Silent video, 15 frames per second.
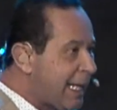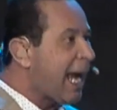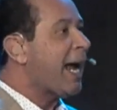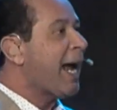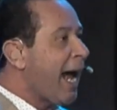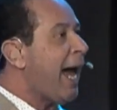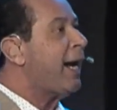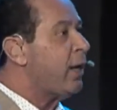
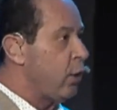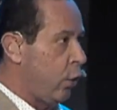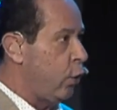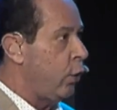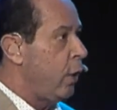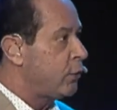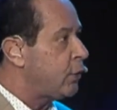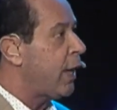
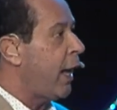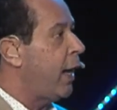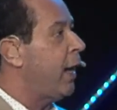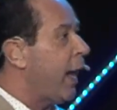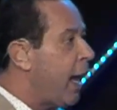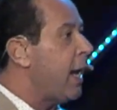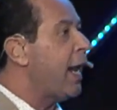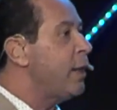dejarlo
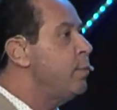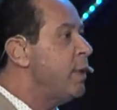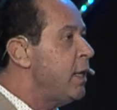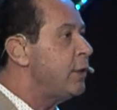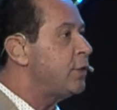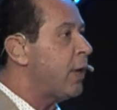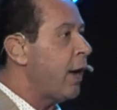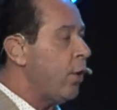ser el
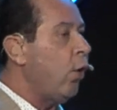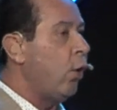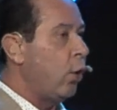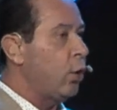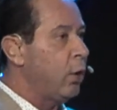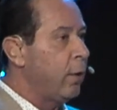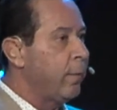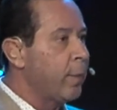
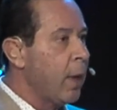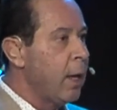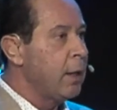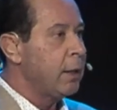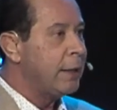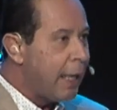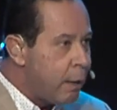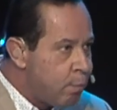administrador
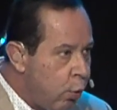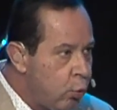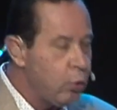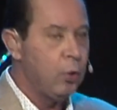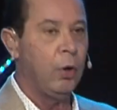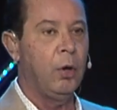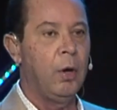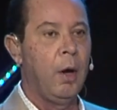del
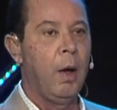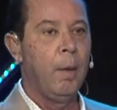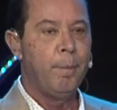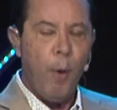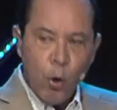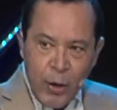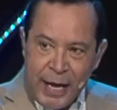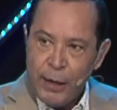mundo,
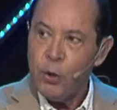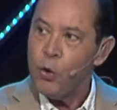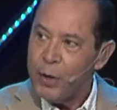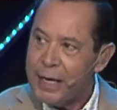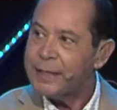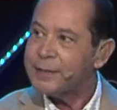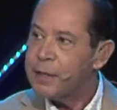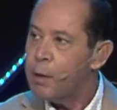
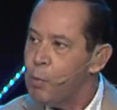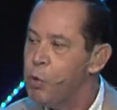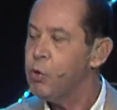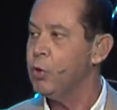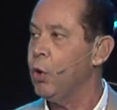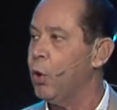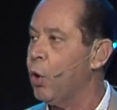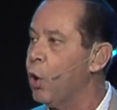ponerlo en este
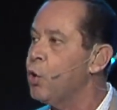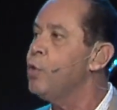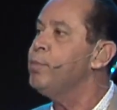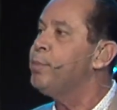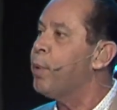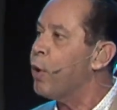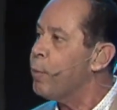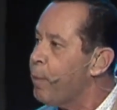mundo con
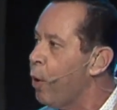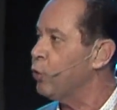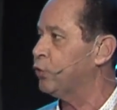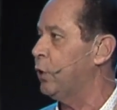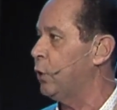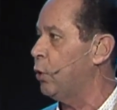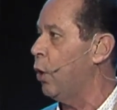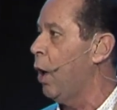un
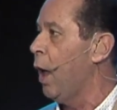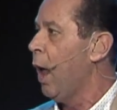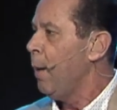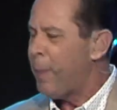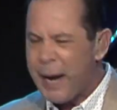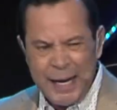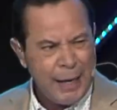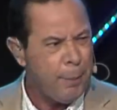propósito,
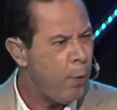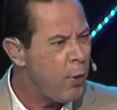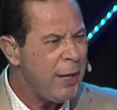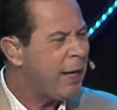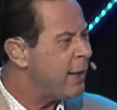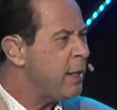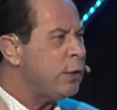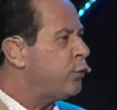para que
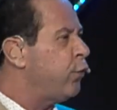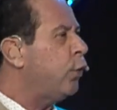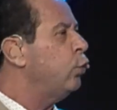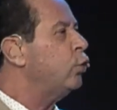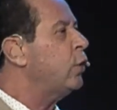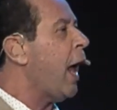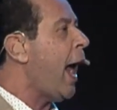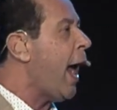pudiera
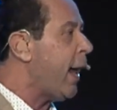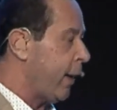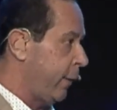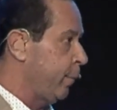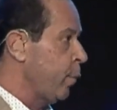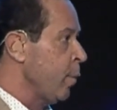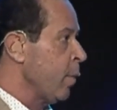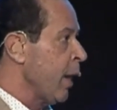
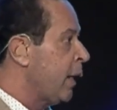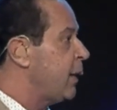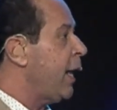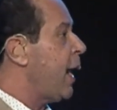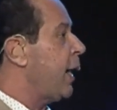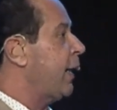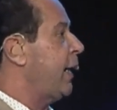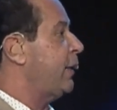disfrutar
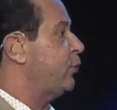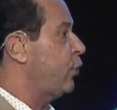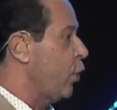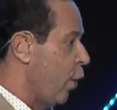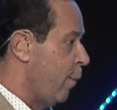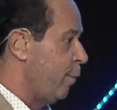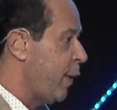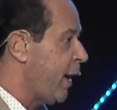de la
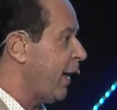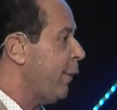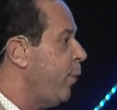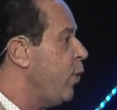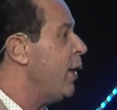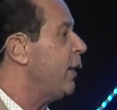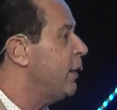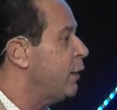creación, para que
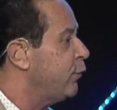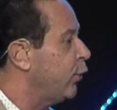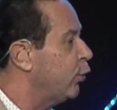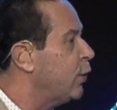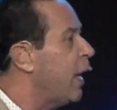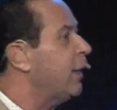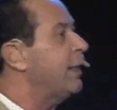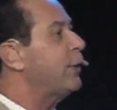pudiera
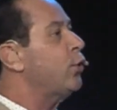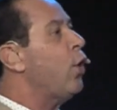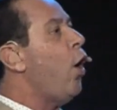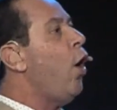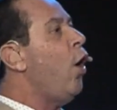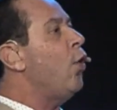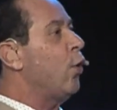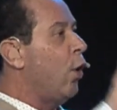disfrutar de
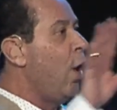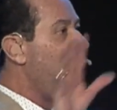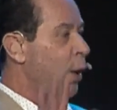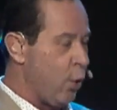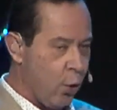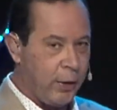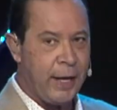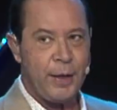todo
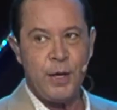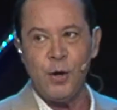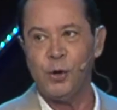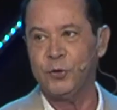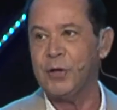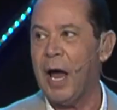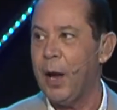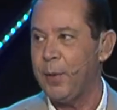lo que
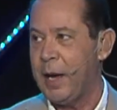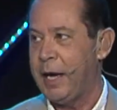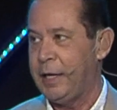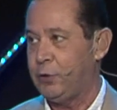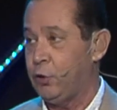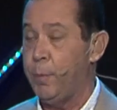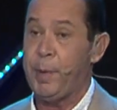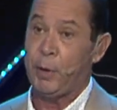Dios
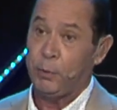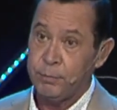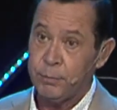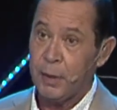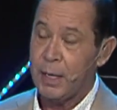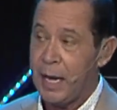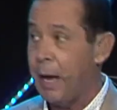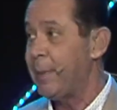había hecho, pero
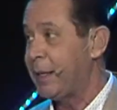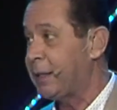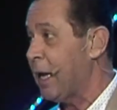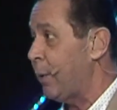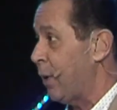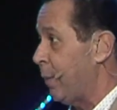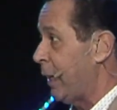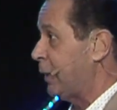
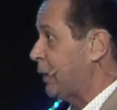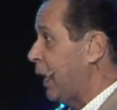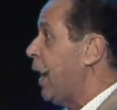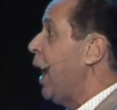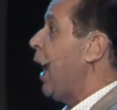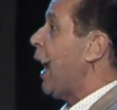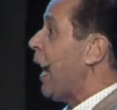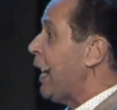
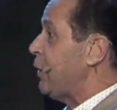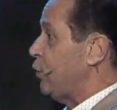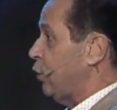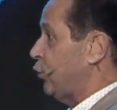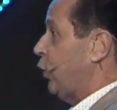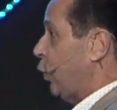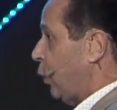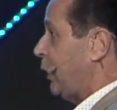lamentablemente
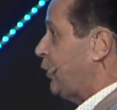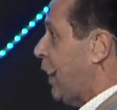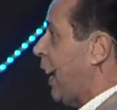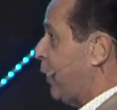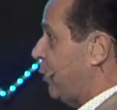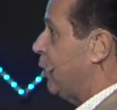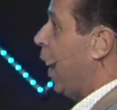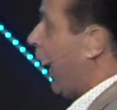ellos lo
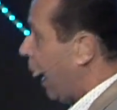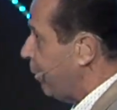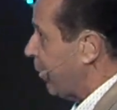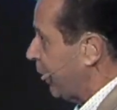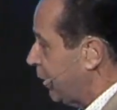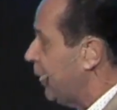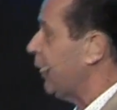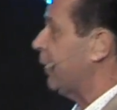echaron
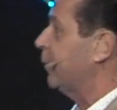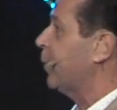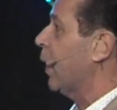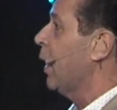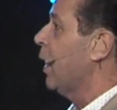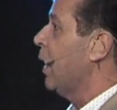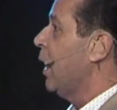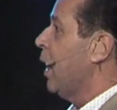a perder.
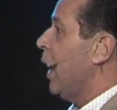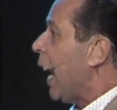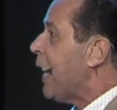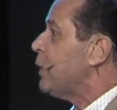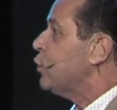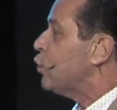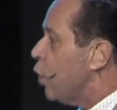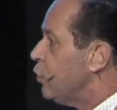
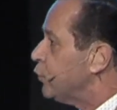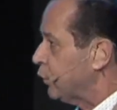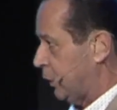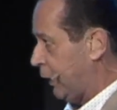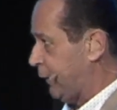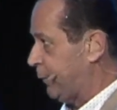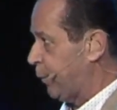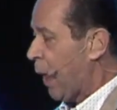
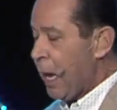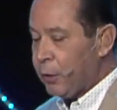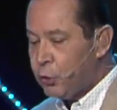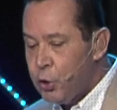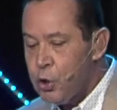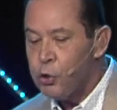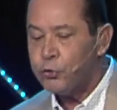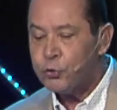Entonces,
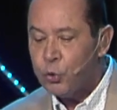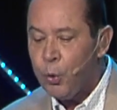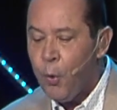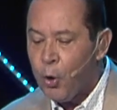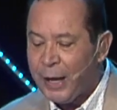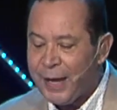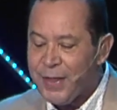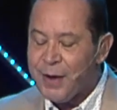Dios
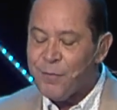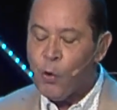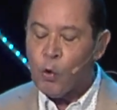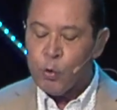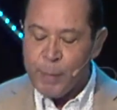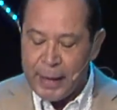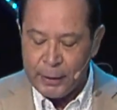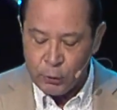tuvo que
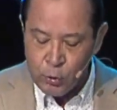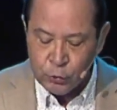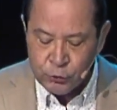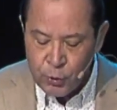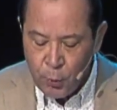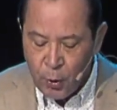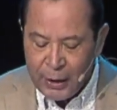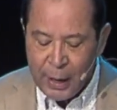devolver,
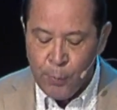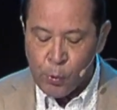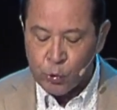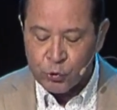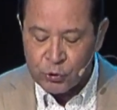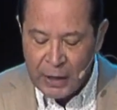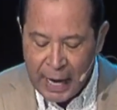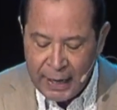Dios tuvo que
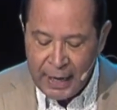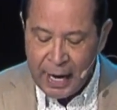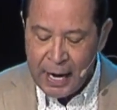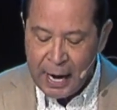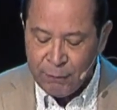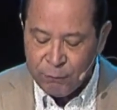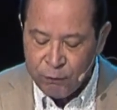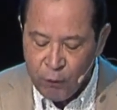buscar
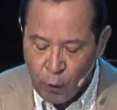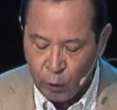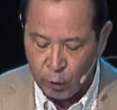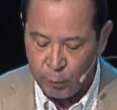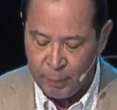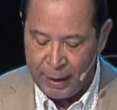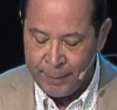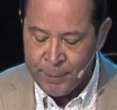la
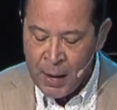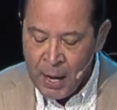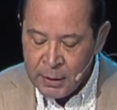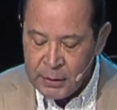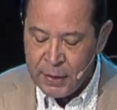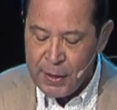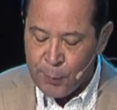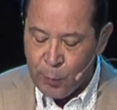forma
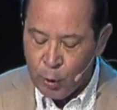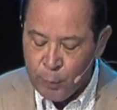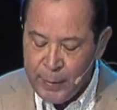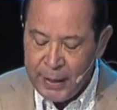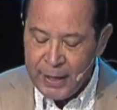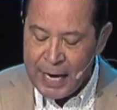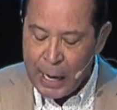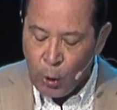de
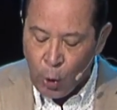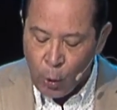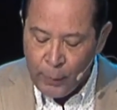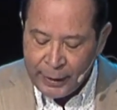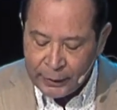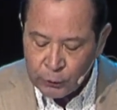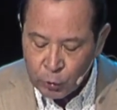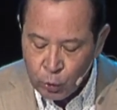devolver la
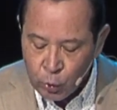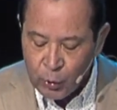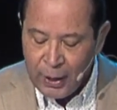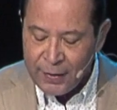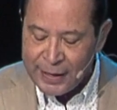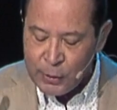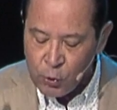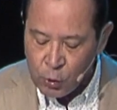
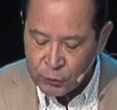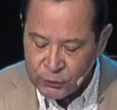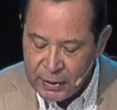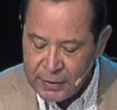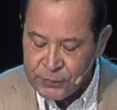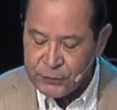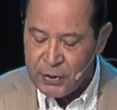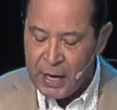cobertura de
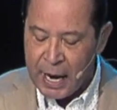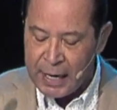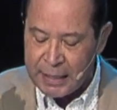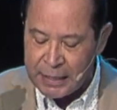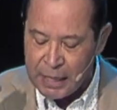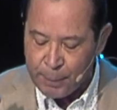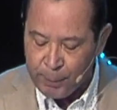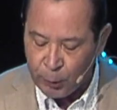inocencia
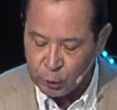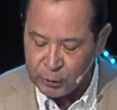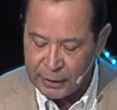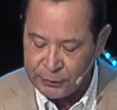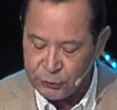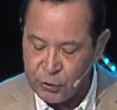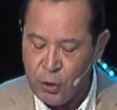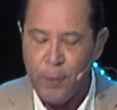y de
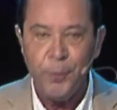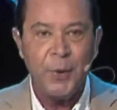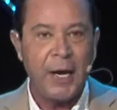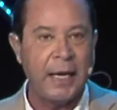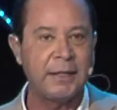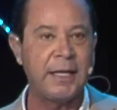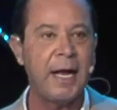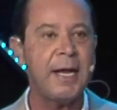protección
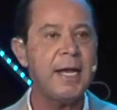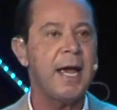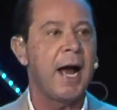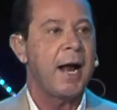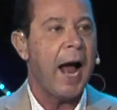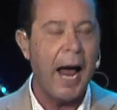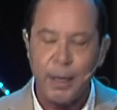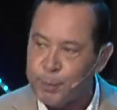que
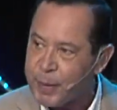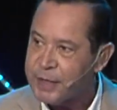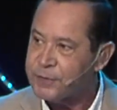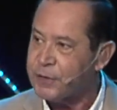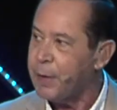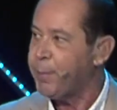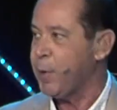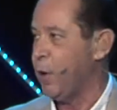tenían al
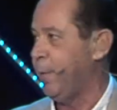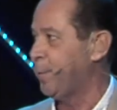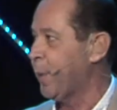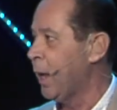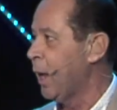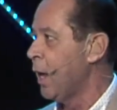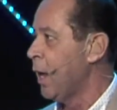principio.